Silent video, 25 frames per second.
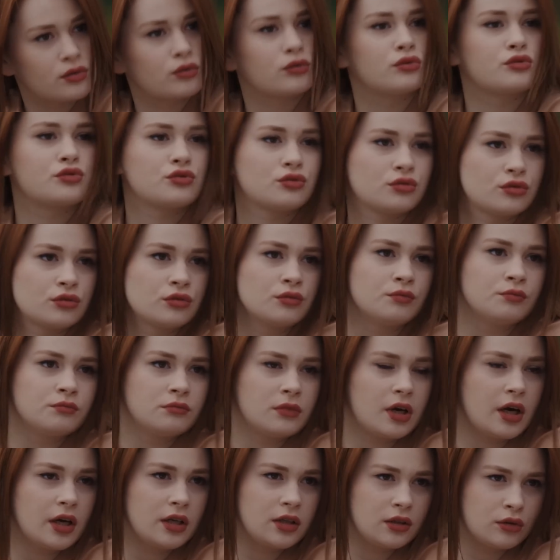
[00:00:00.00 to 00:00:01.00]
oluşturdum.
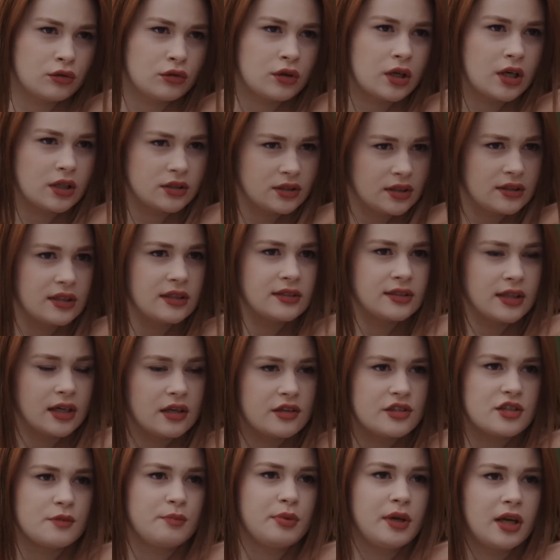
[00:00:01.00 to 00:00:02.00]
Aylık olarak da
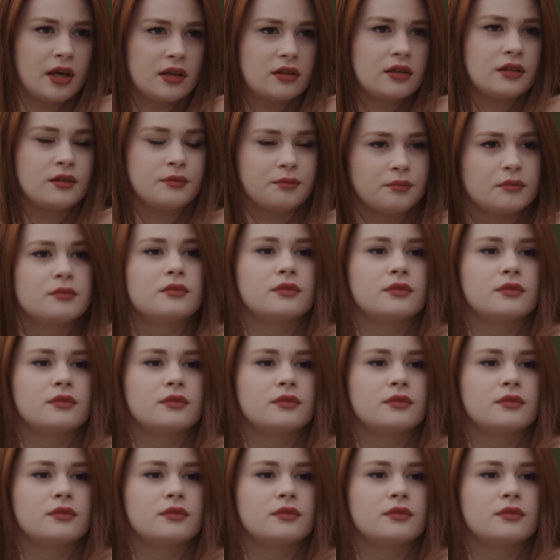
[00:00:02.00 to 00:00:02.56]
detaylıca planladım.